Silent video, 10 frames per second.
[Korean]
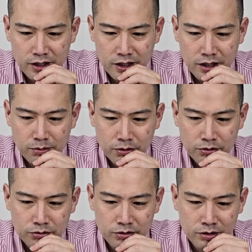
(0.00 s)

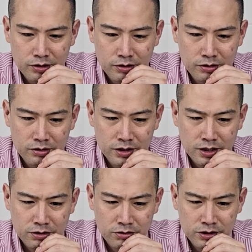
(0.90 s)

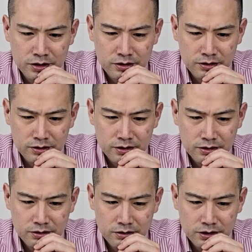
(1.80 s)
일본에서는
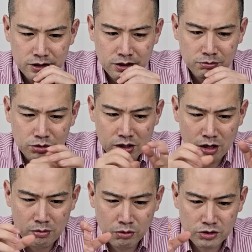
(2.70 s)
지금
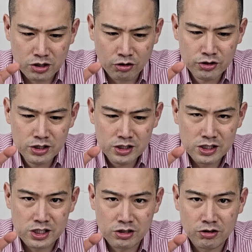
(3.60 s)
일본 전
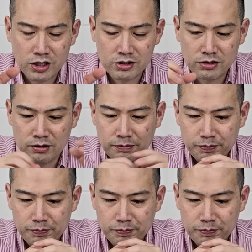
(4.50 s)
지역에서